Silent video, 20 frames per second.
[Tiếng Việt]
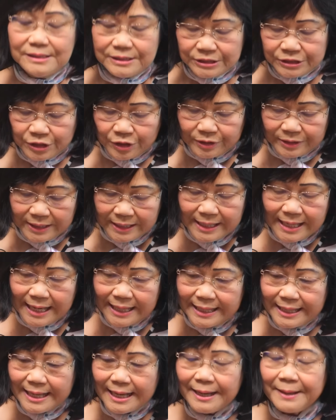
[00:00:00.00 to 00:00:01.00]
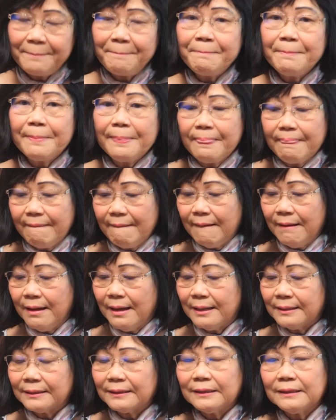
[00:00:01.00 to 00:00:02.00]
Rồi thế này nhá,
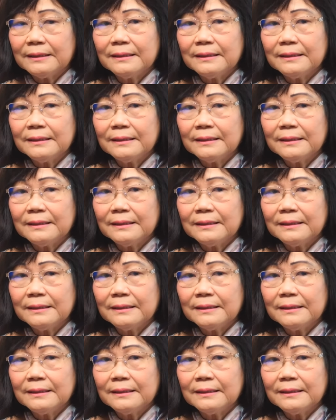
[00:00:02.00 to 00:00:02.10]
à,